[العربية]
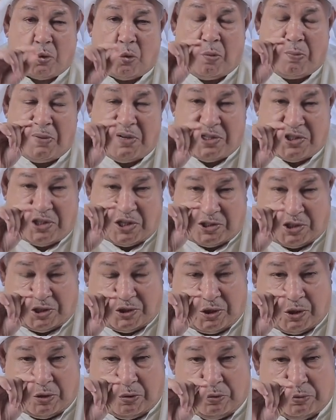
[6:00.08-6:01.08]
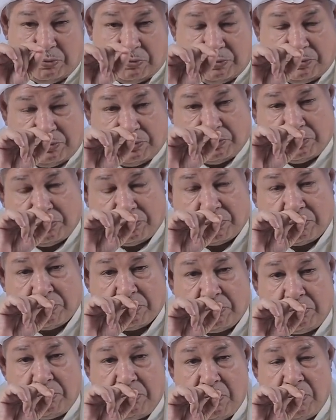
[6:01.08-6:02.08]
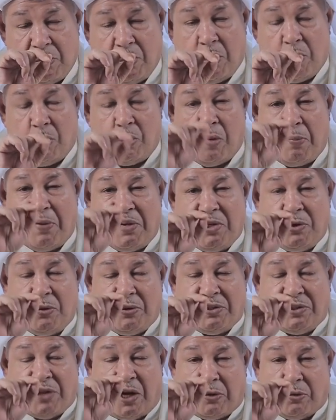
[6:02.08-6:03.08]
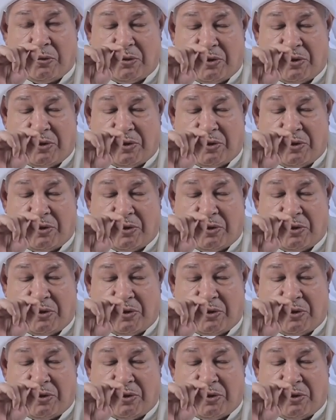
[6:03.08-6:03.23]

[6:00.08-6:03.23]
ومن يجعل صدره ومن يريد ان